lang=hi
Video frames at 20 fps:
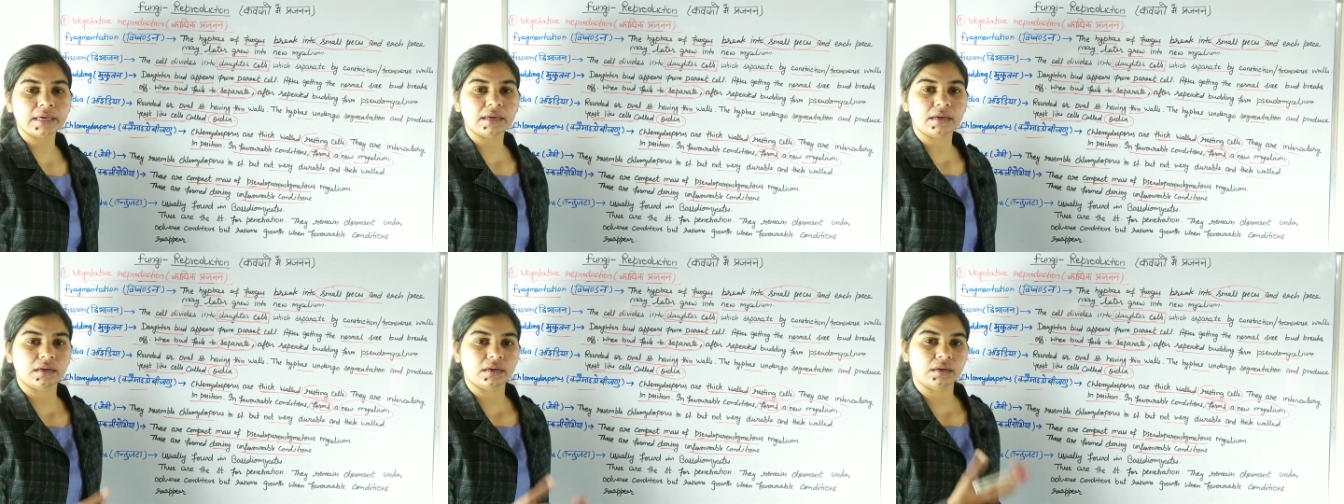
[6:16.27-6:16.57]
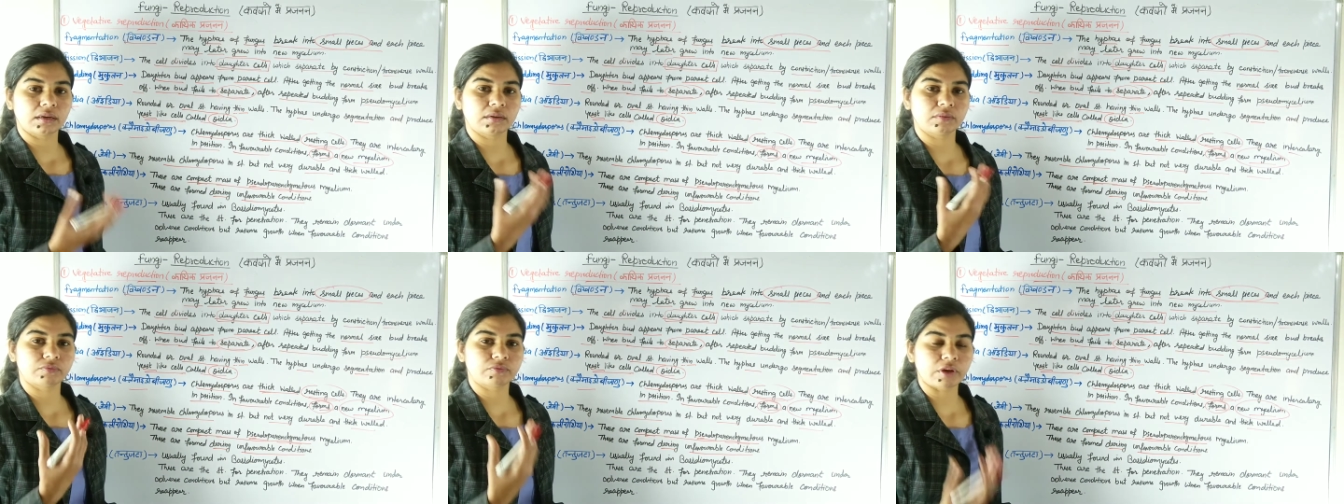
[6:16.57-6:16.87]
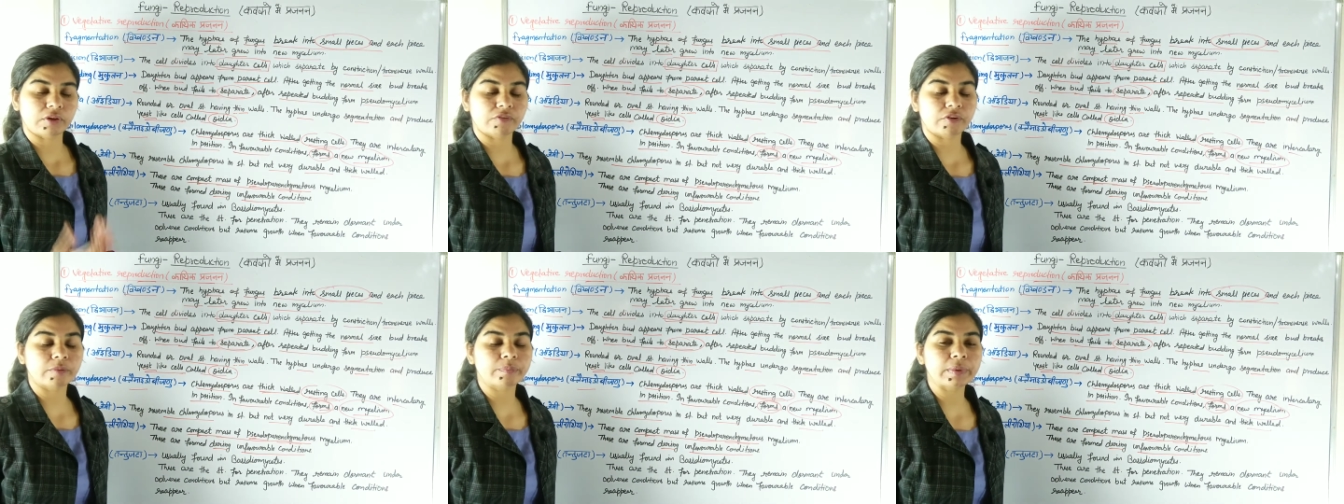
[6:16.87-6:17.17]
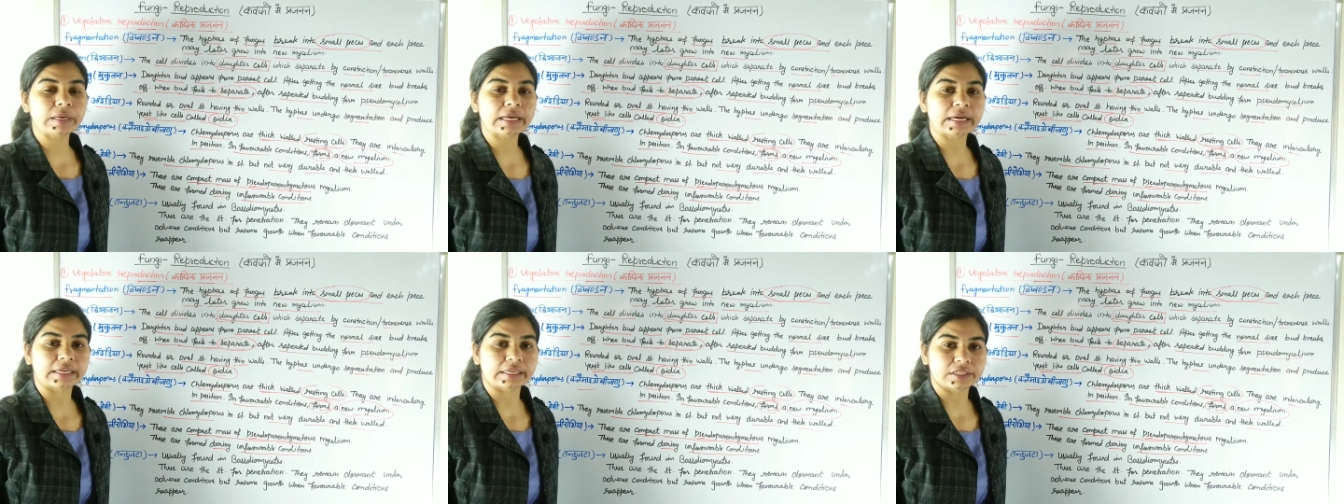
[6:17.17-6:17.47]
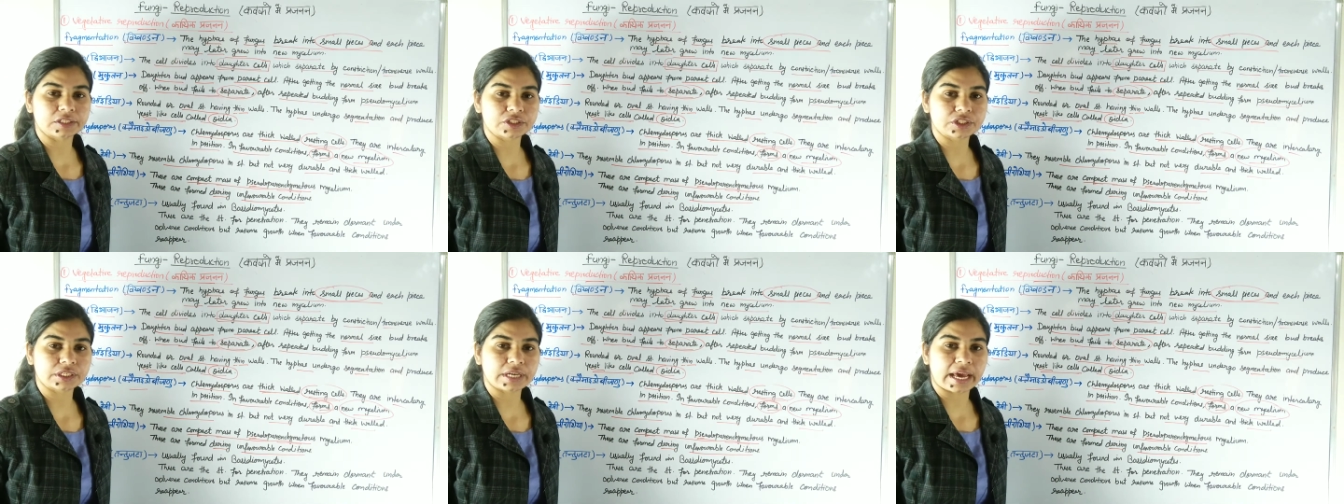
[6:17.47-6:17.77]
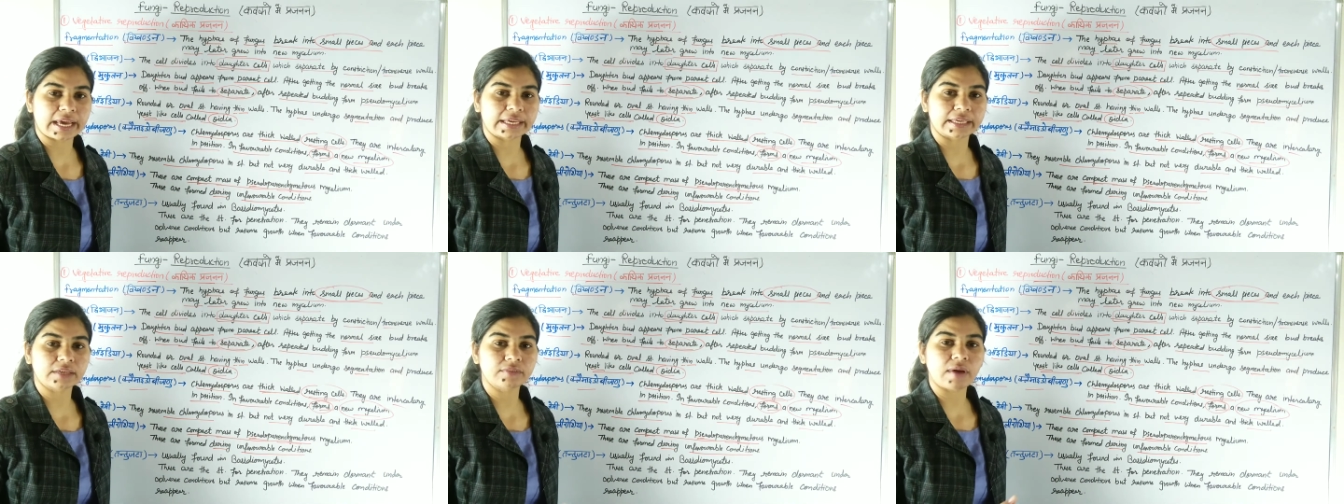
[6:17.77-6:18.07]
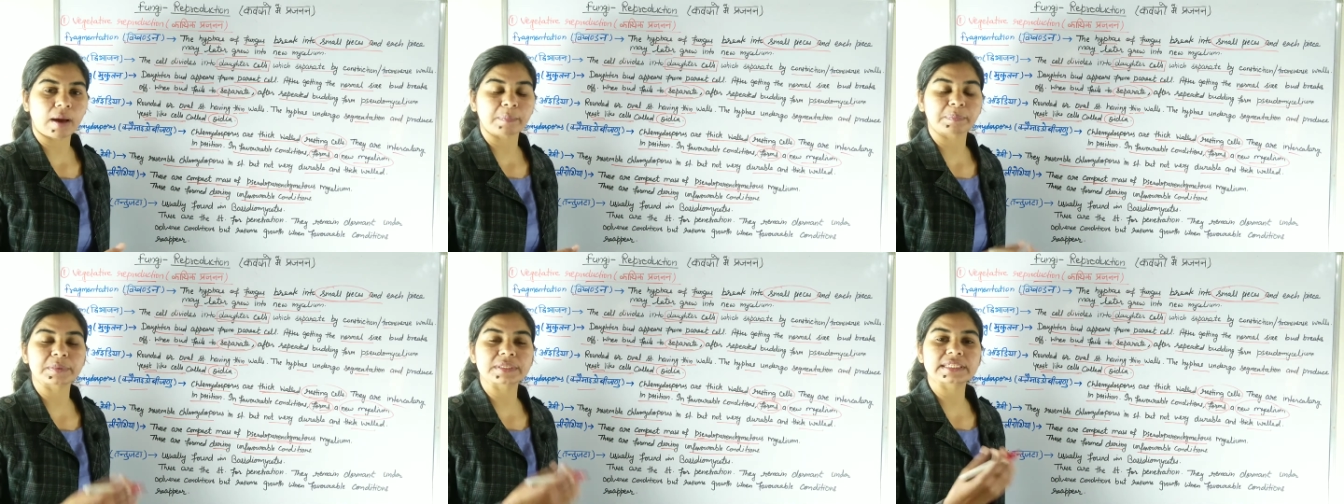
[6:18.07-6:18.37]
फेवरेबल कंडीशन आएगी
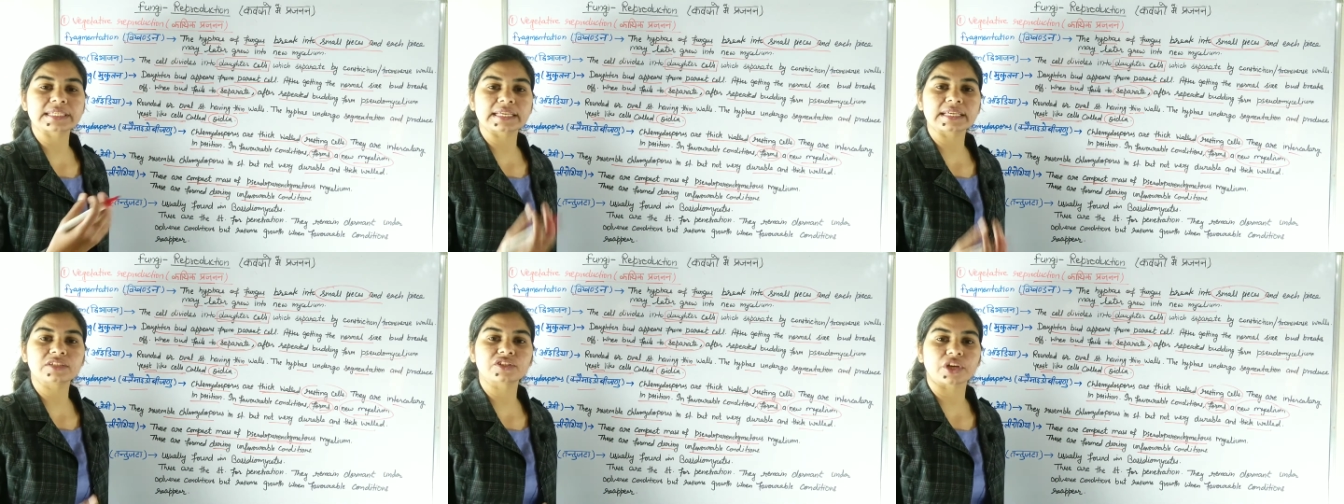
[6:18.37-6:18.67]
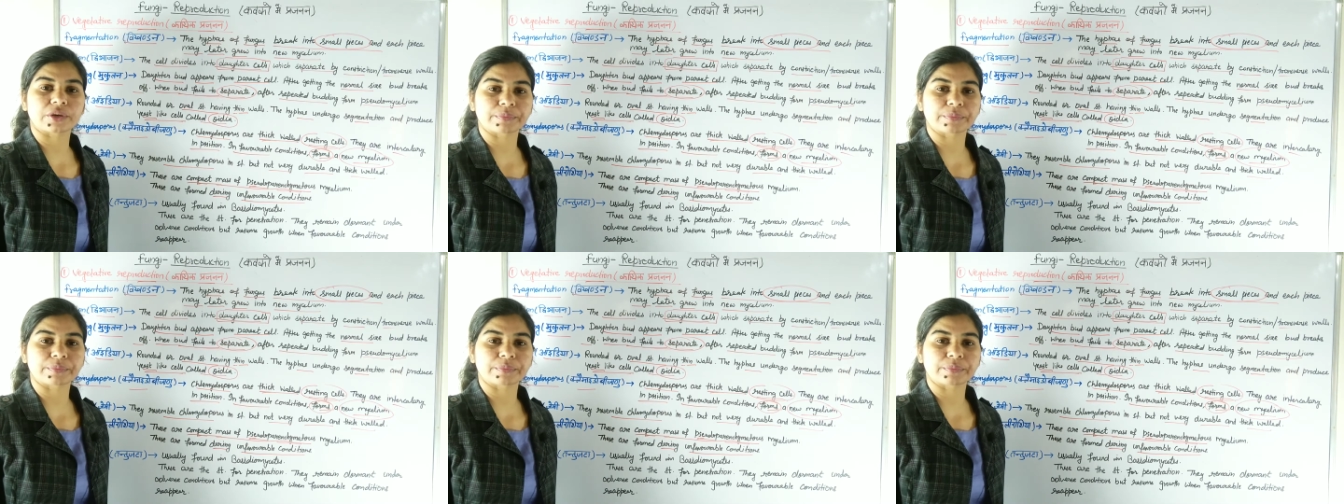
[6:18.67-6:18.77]
वापिस से ये